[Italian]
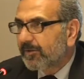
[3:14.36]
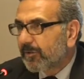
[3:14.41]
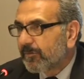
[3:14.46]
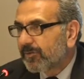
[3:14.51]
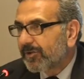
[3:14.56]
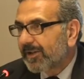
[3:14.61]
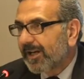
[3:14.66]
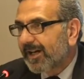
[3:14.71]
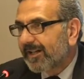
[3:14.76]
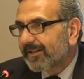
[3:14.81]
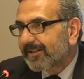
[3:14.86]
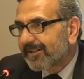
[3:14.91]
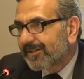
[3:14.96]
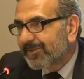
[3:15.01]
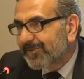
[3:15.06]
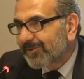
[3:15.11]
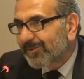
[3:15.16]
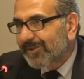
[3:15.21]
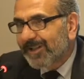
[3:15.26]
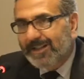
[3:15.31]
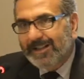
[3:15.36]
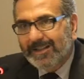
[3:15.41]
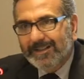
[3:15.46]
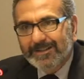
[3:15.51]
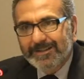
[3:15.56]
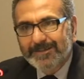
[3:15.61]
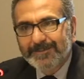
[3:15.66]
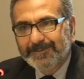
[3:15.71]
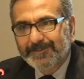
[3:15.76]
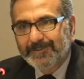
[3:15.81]
comunali e
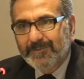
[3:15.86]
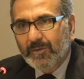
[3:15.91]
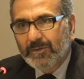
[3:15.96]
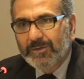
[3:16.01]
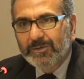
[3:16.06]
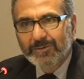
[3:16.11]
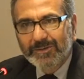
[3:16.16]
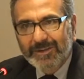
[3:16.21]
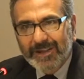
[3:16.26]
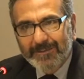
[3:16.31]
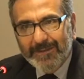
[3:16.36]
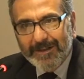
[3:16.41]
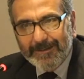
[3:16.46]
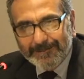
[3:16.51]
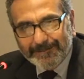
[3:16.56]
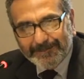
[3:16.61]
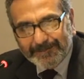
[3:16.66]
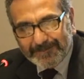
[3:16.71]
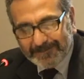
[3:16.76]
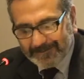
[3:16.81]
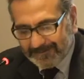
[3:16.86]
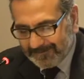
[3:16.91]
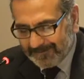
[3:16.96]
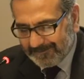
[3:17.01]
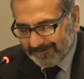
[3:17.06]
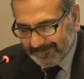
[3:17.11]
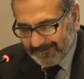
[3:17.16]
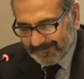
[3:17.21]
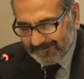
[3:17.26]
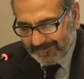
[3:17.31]
regionali. Quindi un tema
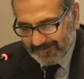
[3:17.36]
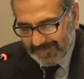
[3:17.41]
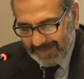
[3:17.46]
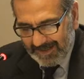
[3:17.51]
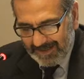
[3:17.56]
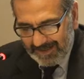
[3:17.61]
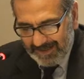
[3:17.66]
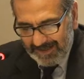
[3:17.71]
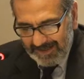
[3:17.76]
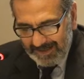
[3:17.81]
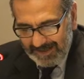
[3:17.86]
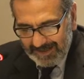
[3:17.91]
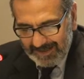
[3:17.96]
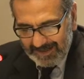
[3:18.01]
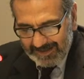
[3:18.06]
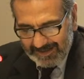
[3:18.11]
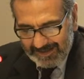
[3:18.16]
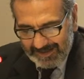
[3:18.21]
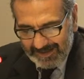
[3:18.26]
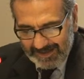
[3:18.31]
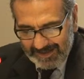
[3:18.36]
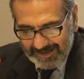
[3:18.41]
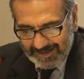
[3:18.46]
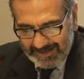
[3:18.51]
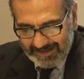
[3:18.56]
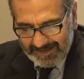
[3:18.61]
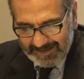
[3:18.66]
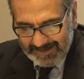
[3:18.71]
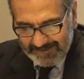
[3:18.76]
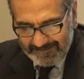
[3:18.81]

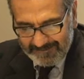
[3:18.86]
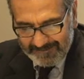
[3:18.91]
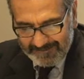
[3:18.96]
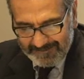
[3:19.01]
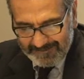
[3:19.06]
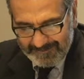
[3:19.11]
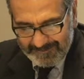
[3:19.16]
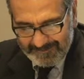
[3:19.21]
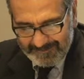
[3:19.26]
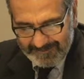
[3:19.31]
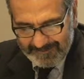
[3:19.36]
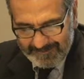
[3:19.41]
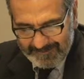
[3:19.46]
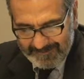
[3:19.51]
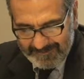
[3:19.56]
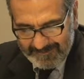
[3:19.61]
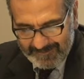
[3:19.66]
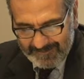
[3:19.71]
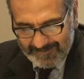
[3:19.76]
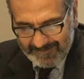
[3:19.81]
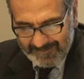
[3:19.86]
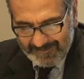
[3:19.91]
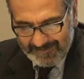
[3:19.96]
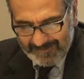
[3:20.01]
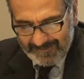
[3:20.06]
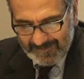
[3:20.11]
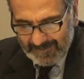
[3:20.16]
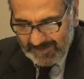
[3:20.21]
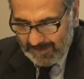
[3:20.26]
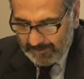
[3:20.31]
che mm,
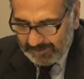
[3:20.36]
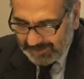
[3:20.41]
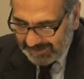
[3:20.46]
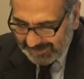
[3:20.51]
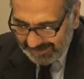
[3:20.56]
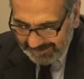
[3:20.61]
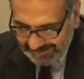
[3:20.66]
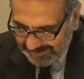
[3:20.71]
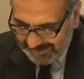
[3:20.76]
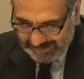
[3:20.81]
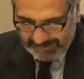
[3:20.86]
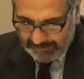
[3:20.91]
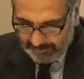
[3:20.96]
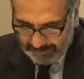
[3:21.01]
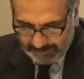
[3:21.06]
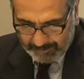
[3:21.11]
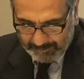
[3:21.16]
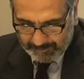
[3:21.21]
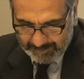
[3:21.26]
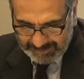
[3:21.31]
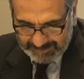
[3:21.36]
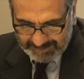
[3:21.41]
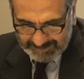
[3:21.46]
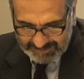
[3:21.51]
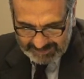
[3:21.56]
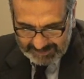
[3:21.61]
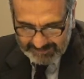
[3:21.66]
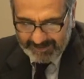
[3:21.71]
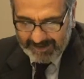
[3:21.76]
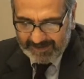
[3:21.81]
diciamo, di grandissima
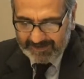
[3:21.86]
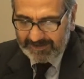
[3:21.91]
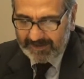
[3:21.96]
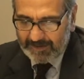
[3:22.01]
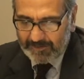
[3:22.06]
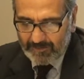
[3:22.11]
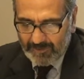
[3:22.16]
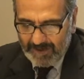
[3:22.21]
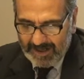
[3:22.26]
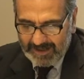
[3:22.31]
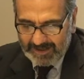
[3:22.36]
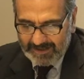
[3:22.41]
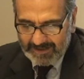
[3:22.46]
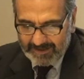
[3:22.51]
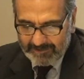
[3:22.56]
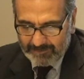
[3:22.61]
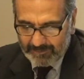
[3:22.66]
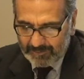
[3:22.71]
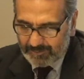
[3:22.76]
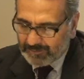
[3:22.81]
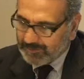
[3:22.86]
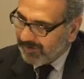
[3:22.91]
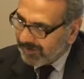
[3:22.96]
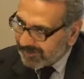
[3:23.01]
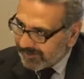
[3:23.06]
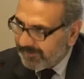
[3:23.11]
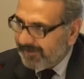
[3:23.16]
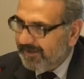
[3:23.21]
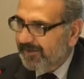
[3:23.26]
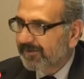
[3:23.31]
prospettiva nel quale appunto la
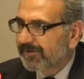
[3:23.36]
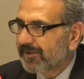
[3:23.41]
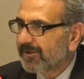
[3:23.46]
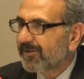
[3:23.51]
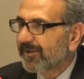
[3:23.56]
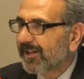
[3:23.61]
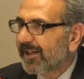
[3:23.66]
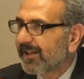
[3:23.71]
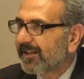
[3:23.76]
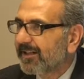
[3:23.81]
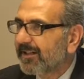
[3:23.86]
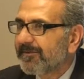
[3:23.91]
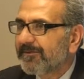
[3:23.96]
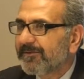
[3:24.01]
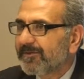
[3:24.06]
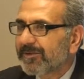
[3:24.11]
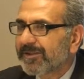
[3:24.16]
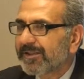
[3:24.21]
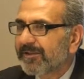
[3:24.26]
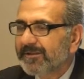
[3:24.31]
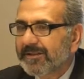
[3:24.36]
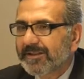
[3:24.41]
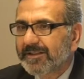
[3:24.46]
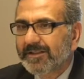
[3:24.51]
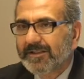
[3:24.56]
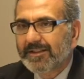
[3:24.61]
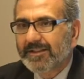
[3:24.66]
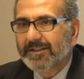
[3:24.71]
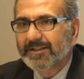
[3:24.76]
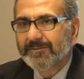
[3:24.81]
dimensione locale è
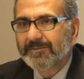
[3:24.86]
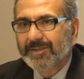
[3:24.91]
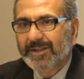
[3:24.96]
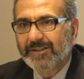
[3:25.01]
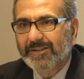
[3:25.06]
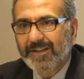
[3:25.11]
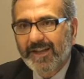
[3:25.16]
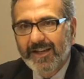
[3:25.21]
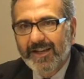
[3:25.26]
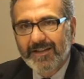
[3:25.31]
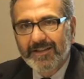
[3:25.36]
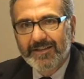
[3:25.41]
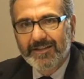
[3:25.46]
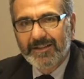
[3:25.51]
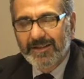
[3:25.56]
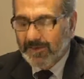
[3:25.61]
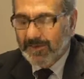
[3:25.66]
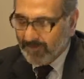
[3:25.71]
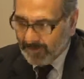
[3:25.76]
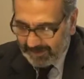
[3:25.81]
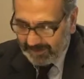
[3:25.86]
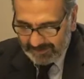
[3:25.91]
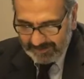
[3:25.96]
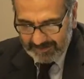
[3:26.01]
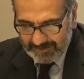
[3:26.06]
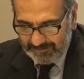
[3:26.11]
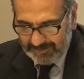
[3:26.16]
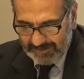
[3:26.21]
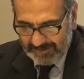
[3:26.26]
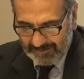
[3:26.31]
fortemente presente, nel quale la
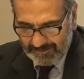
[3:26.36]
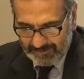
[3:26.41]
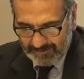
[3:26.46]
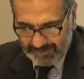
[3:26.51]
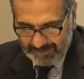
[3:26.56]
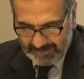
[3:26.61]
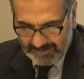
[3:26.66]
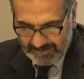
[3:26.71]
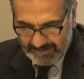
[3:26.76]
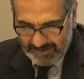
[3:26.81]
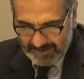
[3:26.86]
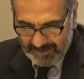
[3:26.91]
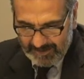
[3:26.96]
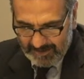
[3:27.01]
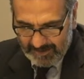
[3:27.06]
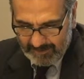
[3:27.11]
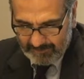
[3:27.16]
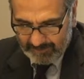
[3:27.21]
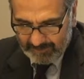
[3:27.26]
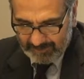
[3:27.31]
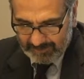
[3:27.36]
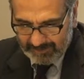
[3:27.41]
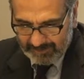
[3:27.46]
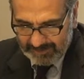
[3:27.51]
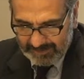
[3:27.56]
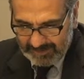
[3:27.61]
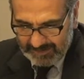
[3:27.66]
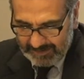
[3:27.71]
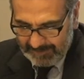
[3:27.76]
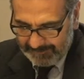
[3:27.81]
dimensione appunto
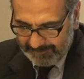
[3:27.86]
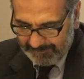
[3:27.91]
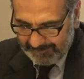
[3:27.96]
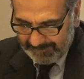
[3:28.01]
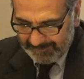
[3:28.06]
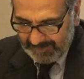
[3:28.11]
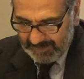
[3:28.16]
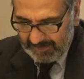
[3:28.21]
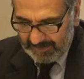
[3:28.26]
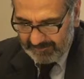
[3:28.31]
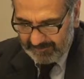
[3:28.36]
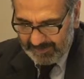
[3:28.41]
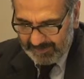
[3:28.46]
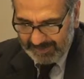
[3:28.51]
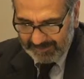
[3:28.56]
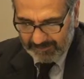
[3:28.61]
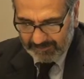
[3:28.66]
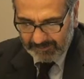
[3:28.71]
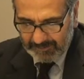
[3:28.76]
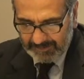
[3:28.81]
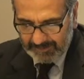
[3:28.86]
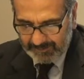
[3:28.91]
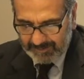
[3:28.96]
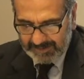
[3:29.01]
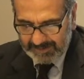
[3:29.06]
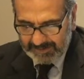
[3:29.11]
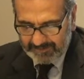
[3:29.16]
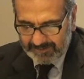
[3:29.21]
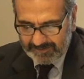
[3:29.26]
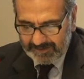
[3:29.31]
dell'impatto sugli
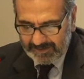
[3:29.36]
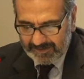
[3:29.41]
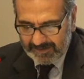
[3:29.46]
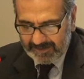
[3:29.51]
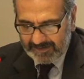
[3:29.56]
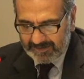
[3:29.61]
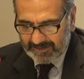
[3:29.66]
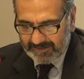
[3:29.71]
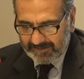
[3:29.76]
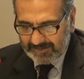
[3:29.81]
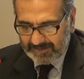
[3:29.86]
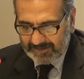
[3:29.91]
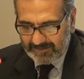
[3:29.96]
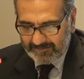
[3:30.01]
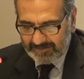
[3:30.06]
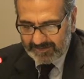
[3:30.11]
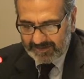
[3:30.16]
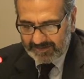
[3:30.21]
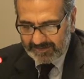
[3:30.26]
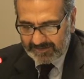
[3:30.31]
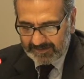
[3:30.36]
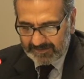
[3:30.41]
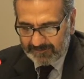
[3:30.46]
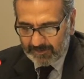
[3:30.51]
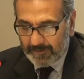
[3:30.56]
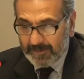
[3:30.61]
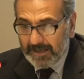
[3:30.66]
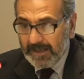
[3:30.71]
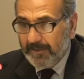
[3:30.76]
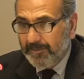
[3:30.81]
aspetti finanziari è
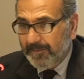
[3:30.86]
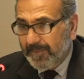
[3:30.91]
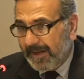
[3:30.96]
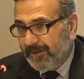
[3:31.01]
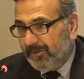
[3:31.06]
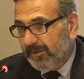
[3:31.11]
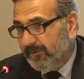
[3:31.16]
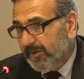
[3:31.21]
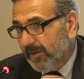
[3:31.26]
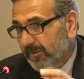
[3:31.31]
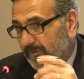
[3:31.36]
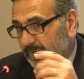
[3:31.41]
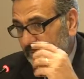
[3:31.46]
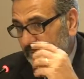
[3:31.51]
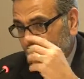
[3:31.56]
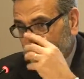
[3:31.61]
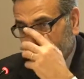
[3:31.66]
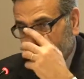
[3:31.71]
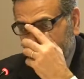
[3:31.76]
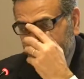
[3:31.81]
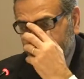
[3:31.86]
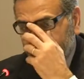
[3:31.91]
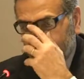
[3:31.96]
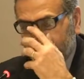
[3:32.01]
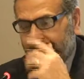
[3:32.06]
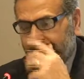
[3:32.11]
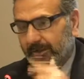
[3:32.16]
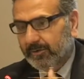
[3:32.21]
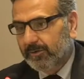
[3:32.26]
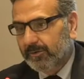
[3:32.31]
significativo e noi abbiamo voluto
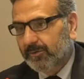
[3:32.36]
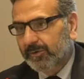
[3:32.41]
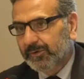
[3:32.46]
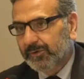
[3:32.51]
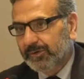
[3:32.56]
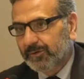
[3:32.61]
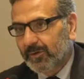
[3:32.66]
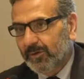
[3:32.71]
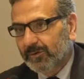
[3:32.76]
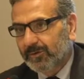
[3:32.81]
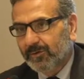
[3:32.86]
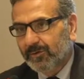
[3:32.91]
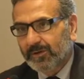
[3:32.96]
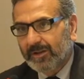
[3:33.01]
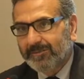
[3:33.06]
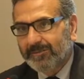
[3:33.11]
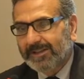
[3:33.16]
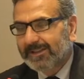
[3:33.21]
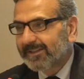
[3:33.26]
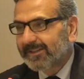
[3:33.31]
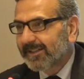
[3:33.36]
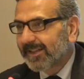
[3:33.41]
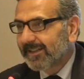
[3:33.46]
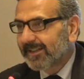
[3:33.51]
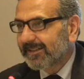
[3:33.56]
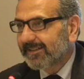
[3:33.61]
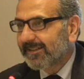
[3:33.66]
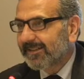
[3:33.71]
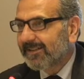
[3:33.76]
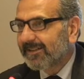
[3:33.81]
affrontarlo in questo modo, con una
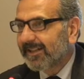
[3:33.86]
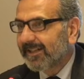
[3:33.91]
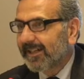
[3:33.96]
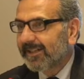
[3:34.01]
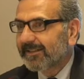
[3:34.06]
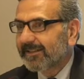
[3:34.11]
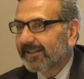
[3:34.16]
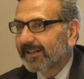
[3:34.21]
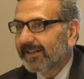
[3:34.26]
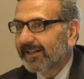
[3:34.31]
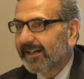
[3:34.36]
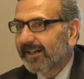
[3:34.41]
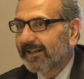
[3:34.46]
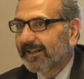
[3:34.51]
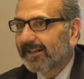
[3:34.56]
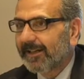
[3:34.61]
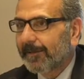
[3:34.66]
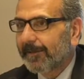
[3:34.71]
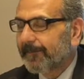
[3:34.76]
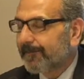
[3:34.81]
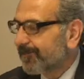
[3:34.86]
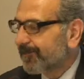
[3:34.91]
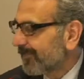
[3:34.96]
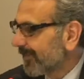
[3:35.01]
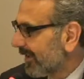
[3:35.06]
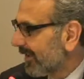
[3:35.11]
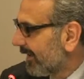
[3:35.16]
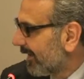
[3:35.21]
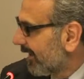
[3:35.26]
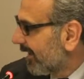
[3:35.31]
mattinata dedicata
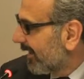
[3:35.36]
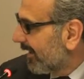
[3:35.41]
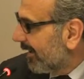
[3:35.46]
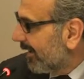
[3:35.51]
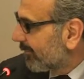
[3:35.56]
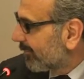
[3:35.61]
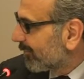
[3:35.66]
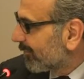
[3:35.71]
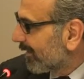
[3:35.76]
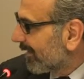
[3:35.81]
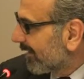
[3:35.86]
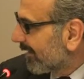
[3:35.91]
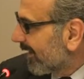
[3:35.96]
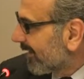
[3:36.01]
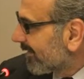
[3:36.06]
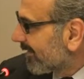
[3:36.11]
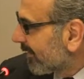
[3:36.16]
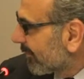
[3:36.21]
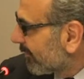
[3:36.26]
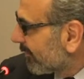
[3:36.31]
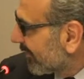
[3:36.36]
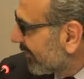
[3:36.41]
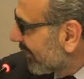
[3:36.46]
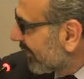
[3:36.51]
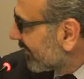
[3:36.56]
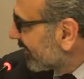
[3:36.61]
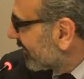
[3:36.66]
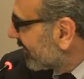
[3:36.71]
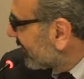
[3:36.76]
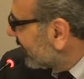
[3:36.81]
all'analisi di alcuni
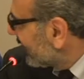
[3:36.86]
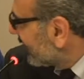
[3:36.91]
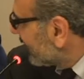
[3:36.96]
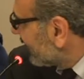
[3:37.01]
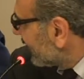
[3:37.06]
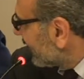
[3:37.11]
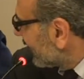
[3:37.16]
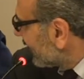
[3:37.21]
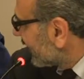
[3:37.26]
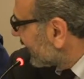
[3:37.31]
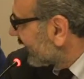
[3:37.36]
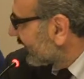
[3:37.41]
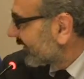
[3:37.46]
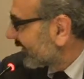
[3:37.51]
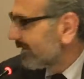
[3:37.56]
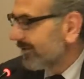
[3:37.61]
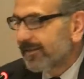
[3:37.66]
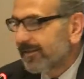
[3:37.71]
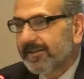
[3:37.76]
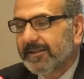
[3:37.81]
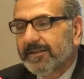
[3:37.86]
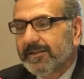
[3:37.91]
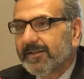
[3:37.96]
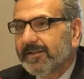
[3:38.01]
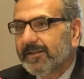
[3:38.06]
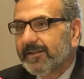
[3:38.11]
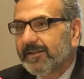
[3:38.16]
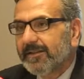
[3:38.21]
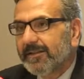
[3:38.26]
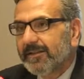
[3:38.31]
casi, eh,
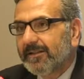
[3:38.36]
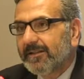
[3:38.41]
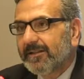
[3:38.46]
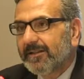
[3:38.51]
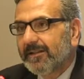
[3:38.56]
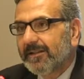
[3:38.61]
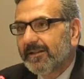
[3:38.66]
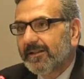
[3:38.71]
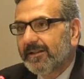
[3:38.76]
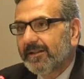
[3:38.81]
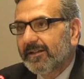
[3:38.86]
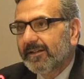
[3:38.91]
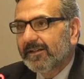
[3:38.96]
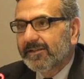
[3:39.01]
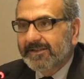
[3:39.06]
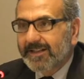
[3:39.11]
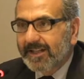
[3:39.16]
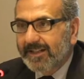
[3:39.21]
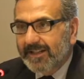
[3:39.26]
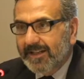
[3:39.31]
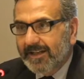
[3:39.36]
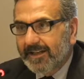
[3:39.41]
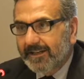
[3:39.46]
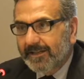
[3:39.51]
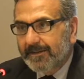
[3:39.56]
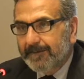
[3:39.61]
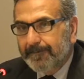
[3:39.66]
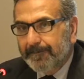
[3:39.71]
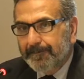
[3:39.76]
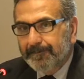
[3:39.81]
casi eh,
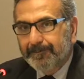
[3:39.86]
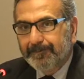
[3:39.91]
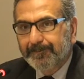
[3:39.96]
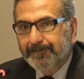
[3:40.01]
stranieri,